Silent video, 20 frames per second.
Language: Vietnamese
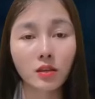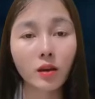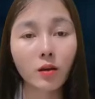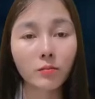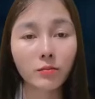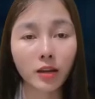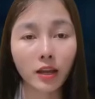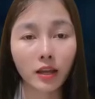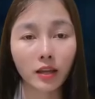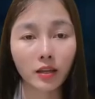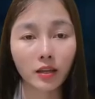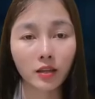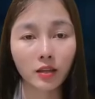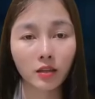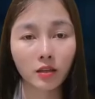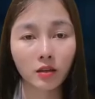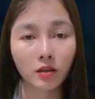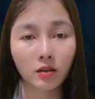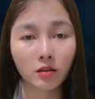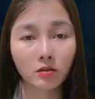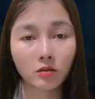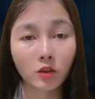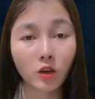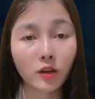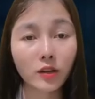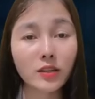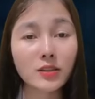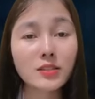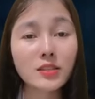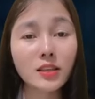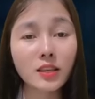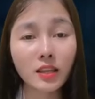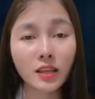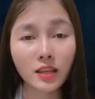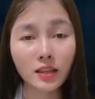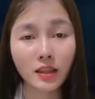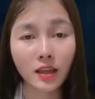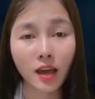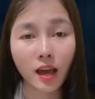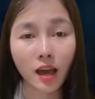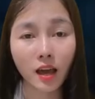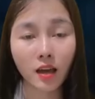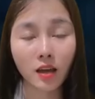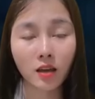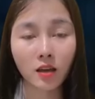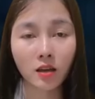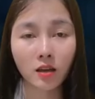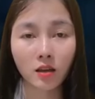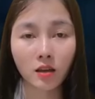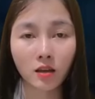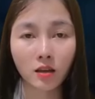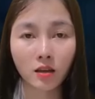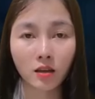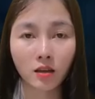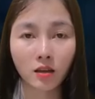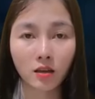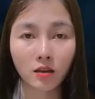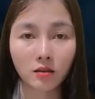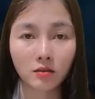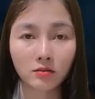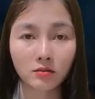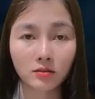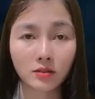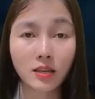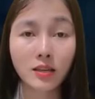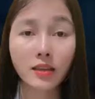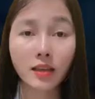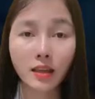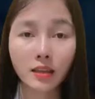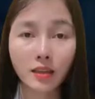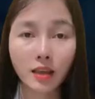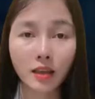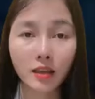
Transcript: Nhưng tưởng rằng Nghĩa sẽ chê bai cô, sẽ khinh bỉ cô.